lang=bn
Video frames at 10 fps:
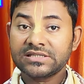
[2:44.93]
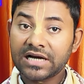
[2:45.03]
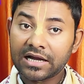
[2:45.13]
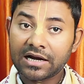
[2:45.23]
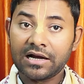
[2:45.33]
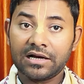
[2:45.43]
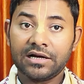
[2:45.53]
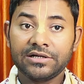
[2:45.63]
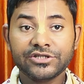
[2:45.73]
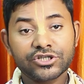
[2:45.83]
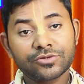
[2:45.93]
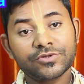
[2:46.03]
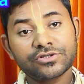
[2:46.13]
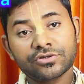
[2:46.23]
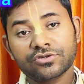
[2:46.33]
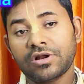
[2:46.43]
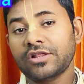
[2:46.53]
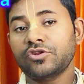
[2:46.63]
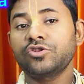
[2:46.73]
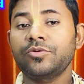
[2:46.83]
যারা যে সমস্ত
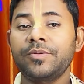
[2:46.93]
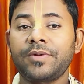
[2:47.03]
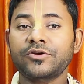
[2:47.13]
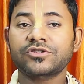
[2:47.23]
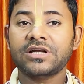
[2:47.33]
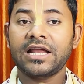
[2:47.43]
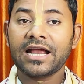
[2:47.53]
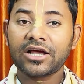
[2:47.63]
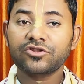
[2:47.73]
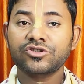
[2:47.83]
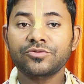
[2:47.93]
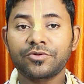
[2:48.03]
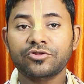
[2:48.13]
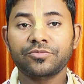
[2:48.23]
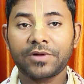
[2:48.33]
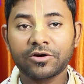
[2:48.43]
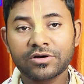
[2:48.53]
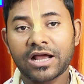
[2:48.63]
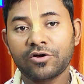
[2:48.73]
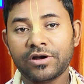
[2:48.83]
সনাতন ধর্মী মানুষরা একাদশী ব্রত পালন
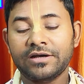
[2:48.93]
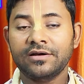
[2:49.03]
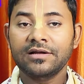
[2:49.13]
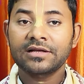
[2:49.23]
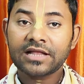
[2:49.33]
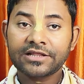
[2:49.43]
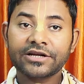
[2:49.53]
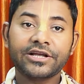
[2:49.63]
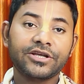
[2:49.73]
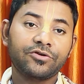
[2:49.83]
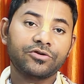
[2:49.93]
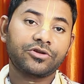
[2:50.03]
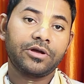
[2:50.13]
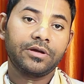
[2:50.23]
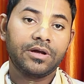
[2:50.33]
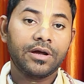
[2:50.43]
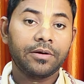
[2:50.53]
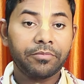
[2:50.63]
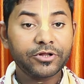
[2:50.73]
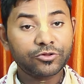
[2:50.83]
না করেন তাদেরকে কি করতে হয়
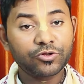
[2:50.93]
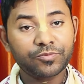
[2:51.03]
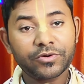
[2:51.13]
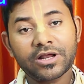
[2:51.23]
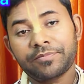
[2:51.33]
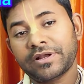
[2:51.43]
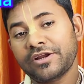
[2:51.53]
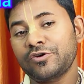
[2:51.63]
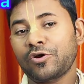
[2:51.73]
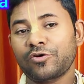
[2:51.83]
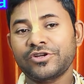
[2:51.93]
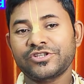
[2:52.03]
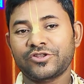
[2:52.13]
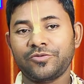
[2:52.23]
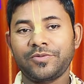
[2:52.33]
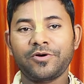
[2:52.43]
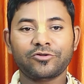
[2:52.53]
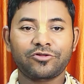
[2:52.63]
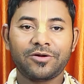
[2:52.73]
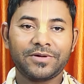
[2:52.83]
মৃত্যুর পরে আপনাকে নরকে যেতে হবে
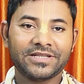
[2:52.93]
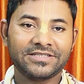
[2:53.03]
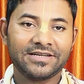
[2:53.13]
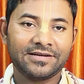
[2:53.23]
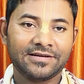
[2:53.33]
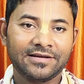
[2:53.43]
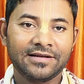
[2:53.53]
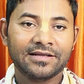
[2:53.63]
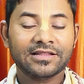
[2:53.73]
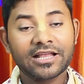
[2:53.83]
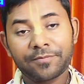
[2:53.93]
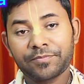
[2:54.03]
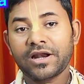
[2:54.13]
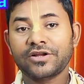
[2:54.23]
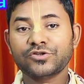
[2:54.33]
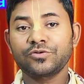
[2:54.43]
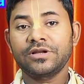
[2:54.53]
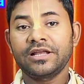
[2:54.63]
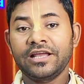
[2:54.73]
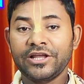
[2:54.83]
ভক্তরা মাতাজিরা তাই আপনারা আসুন
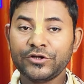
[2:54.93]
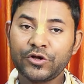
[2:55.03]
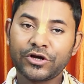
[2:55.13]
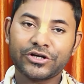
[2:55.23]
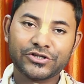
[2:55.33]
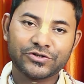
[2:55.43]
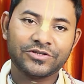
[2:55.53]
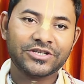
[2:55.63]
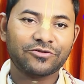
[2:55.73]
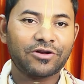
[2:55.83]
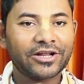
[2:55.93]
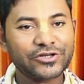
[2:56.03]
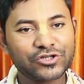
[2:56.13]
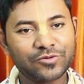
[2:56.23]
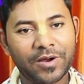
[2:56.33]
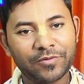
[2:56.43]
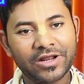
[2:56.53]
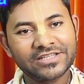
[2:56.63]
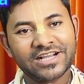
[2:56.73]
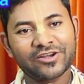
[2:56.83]
হৃদয়ে কৃষ্ণ চেতনা কৃষ্ণ
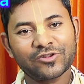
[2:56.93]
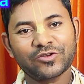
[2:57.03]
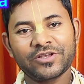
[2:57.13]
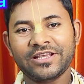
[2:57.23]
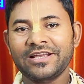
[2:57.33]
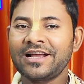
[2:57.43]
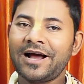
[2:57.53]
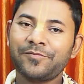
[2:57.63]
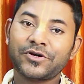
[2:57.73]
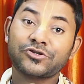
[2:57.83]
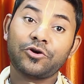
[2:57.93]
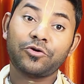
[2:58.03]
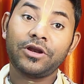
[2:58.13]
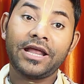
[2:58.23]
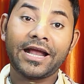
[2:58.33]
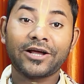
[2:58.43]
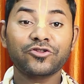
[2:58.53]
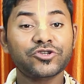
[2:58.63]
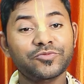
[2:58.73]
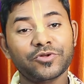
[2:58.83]
ভবনায় জাগ্রত হয়ে আমরা সকল
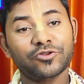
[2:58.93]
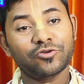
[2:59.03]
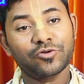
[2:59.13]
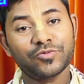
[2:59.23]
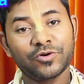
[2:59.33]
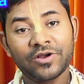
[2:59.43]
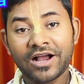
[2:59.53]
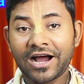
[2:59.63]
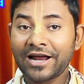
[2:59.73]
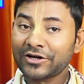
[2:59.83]
একাদশী ব্রত করব আর